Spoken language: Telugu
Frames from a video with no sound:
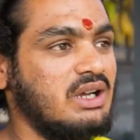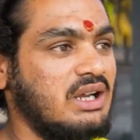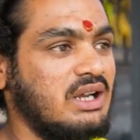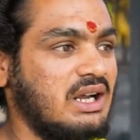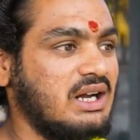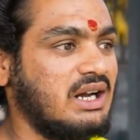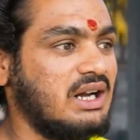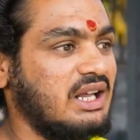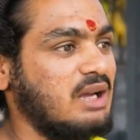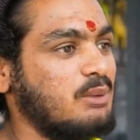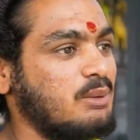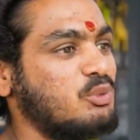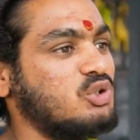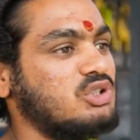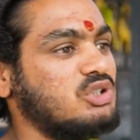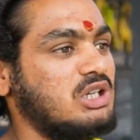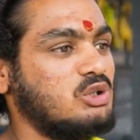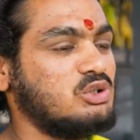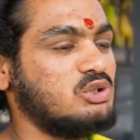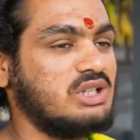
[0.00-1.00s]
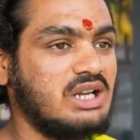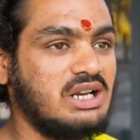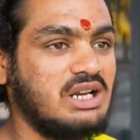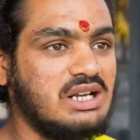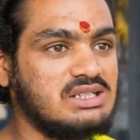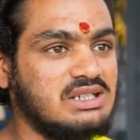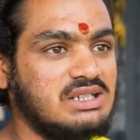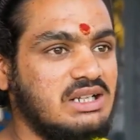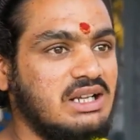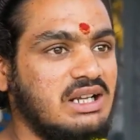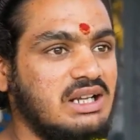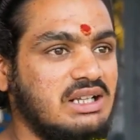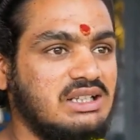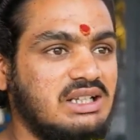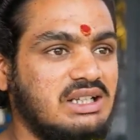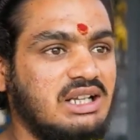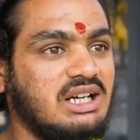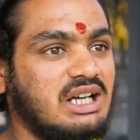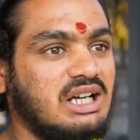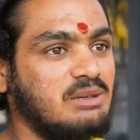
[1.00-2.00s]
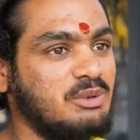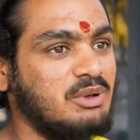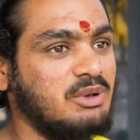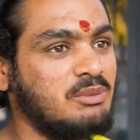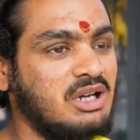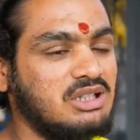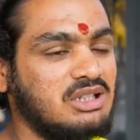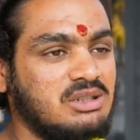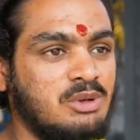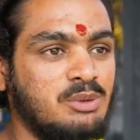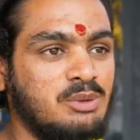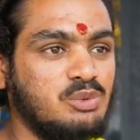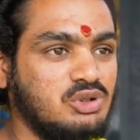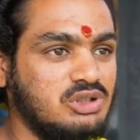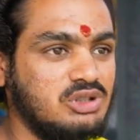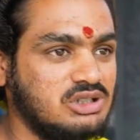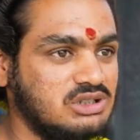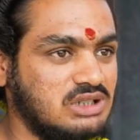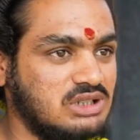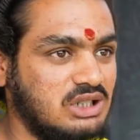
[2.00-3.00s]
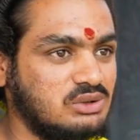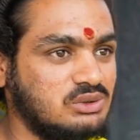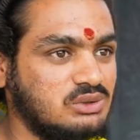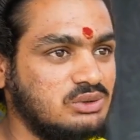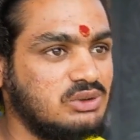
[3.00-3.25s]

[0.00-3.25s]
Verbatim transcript: ఇక్కడ ఏ పూజలు జరిగినా సరే ఇద్దరిని కలిపి మాత్రమే పూజిస్తారు